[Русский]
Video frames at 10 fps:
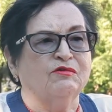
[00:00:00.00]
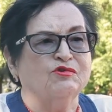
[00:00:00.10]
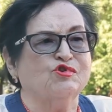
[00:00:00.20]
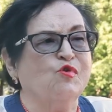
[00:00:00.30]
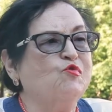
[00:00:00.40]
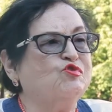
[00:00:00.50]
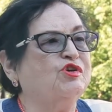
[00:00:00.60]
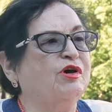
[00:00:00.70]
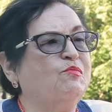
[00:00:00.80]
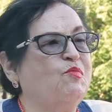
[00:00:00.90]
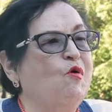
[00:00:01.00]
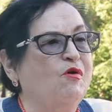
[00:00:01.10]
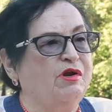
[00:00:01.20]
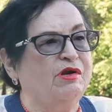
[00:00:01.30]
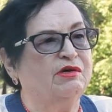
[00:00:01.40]
Жгучая
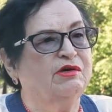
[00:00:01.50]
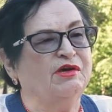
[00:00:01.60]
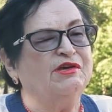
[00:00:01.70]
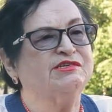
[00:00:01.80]
боль и